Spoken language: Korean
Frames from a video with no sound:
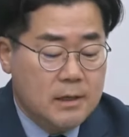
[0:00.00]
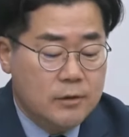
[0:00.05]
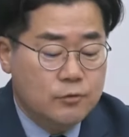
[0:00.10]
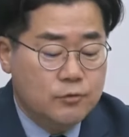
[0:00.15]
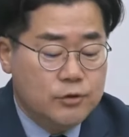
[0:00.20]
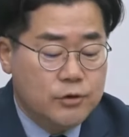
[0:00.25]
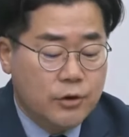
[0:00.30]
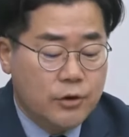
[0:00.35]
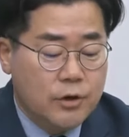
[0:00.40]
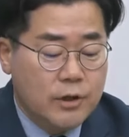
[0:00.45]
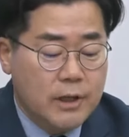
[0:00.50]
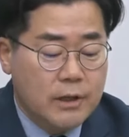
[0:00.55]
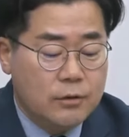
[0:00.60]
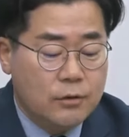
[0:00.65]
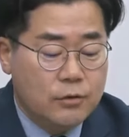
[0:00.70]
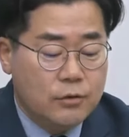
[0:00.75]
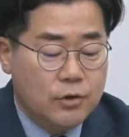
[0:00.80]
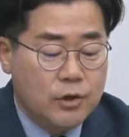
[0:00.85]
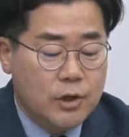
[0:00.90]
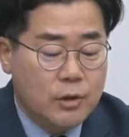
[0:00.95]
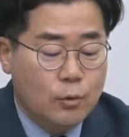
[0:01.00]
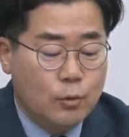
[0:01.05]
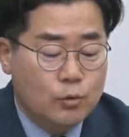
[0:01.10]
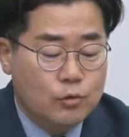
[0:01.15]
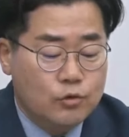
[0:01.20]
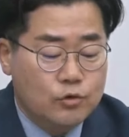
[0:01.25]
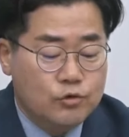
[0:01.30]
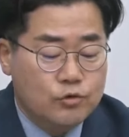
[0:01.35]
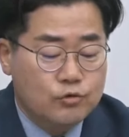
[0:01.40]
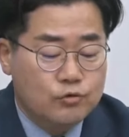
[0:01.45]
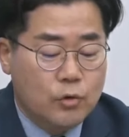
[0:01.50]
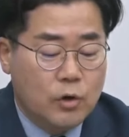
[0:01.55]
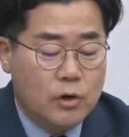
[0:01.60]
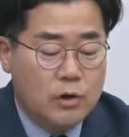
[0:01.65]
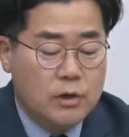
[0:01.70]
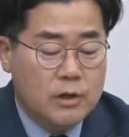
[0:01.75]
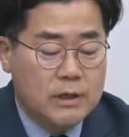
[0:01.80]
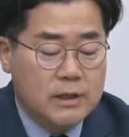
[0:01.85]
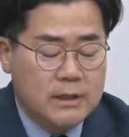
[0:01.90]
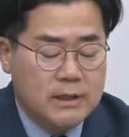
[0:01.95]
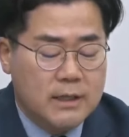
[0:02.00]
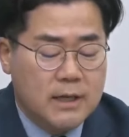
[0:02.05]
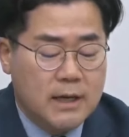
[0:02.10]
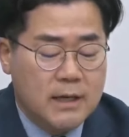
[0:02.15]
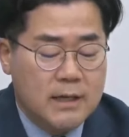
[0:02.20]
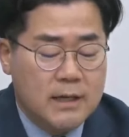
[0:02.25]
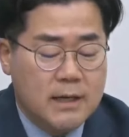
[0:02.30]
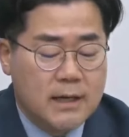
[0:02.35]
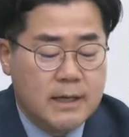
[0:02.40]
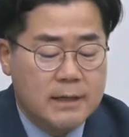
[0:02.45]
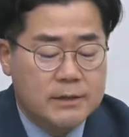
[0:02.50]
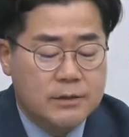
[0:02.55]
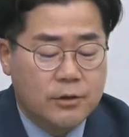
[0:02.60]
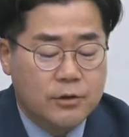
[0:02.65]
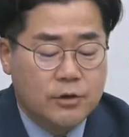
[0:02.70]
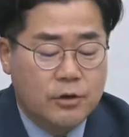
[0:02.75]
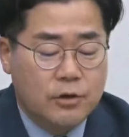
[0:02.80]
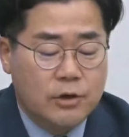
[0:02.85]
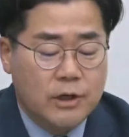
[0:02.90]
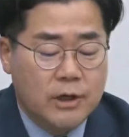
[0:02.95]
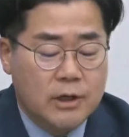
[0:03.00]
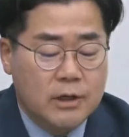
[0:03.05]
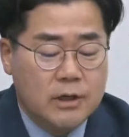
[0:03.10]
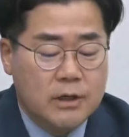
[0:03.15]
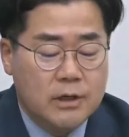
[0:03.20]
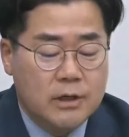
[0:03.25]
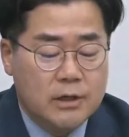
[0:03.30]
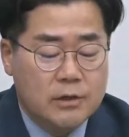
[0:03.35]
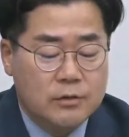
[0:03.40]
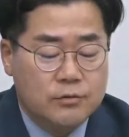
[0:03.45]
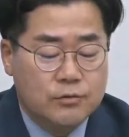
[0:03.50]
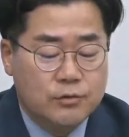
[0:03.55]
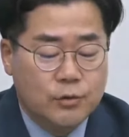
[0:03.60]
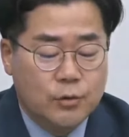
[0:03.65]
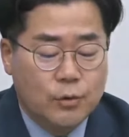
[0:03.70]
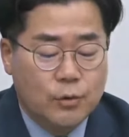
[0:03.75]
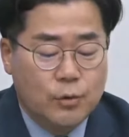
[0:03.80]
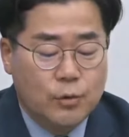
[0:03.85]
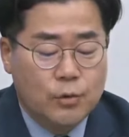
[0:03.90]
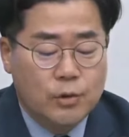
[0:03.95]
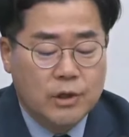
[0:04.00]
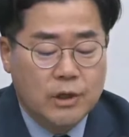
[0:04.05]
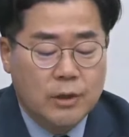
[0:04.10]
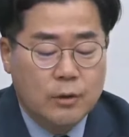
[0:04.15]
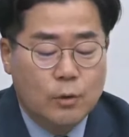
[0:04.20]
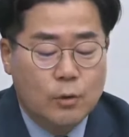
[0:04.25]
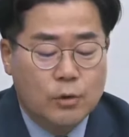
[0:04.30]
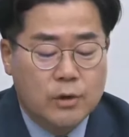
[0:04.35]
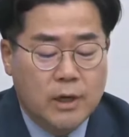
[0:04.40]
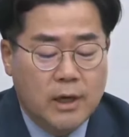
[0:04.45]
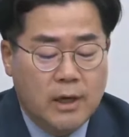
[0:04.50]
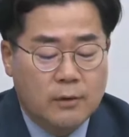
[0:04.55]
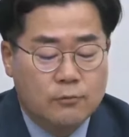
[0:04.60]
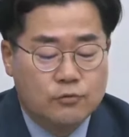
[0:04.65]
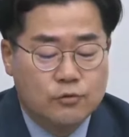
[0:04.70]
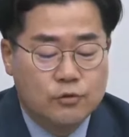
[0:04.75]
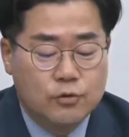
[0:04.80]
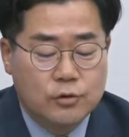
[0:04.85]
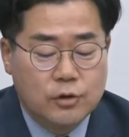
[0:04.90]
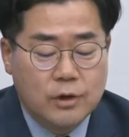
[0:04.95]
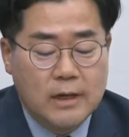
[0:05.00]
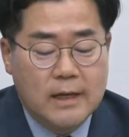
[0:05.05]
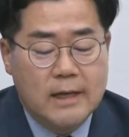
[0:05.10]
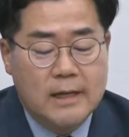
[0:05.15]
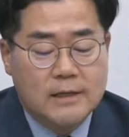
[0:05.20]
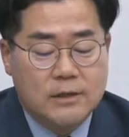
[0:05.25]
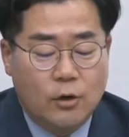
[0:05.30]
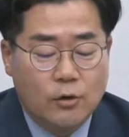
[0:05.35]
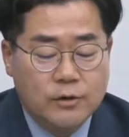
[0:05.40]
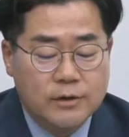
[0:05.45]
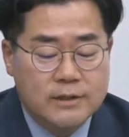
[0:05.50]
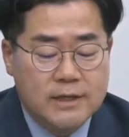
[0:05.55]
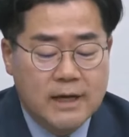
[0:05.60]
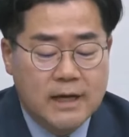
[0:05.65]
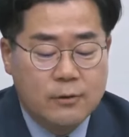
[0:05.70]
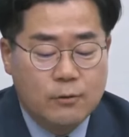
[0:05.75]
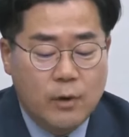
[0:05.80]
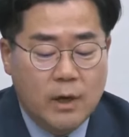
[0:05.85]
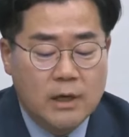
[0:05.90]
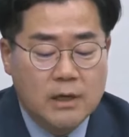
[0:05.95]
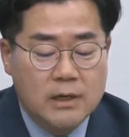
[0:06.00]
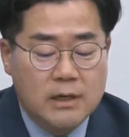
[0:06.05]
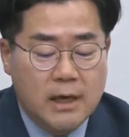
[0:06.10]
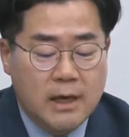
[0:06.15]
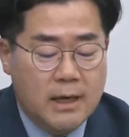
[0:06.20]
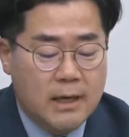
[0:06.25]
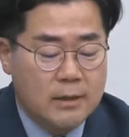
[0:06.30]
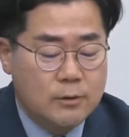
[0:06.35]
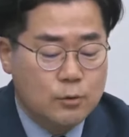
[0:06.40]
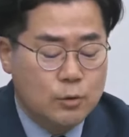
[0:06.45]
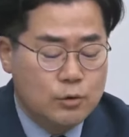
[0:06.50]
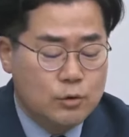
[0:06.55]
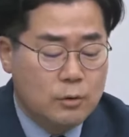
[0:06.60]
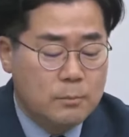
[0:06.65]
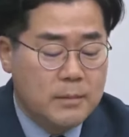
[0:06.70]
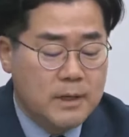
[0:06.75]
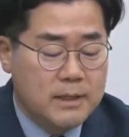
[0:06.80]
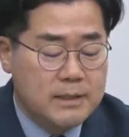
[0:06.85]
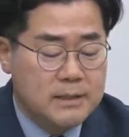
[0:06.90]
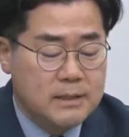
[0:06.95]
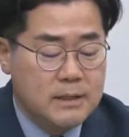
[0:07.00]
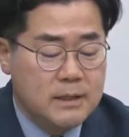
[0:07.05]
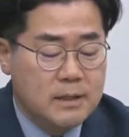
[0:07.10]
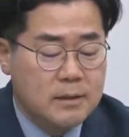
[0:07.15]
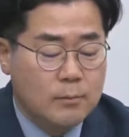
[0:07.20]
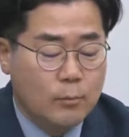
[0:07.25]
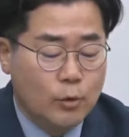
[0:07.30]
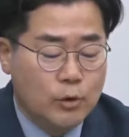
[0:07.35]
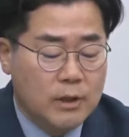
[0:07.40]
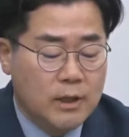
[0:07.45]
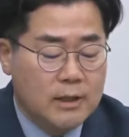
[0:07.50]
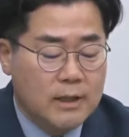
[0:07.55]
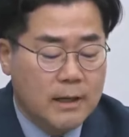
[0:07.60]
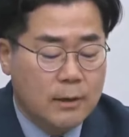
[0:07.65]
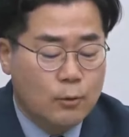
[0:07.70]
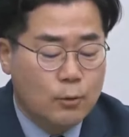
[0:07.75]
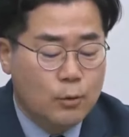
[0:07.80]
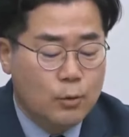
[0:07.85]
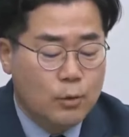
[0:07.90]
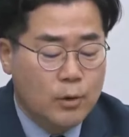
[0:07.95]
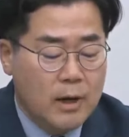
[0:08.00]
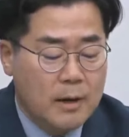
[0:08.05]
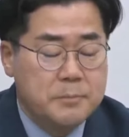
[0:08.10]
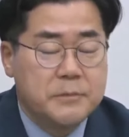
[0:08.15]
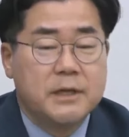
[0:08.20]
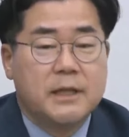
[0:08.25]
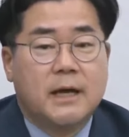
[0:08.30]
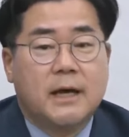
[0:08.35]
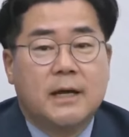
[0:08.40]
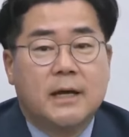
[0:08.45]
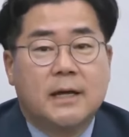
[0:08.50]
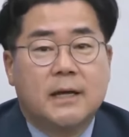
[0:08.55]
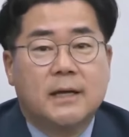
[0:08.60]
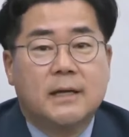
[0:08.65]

윤석열 대통령이 오는 6월 이탈리아에서 열릴 주요 7개국 정상회의에 초청받지 못했다고 합니다.